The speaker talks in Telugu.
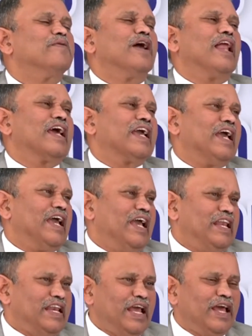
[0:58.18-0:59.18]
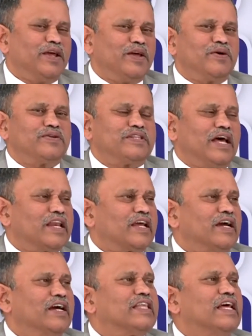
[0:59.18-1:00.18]
ఇప్పుడు అలాగే నేనేదో
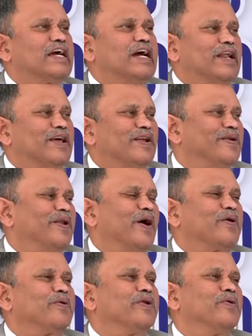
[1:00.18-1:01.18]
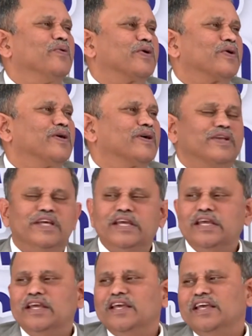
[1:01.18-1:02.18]
స్థానికంగా తెలంగాణలో నాకున్న ఓటు
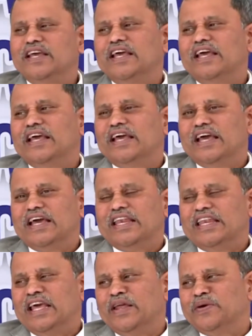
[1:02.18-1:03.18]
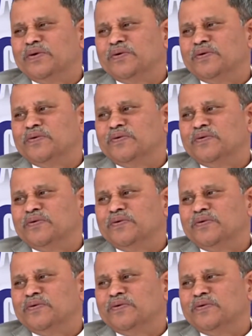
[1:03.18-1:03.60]
హక్కుని నేను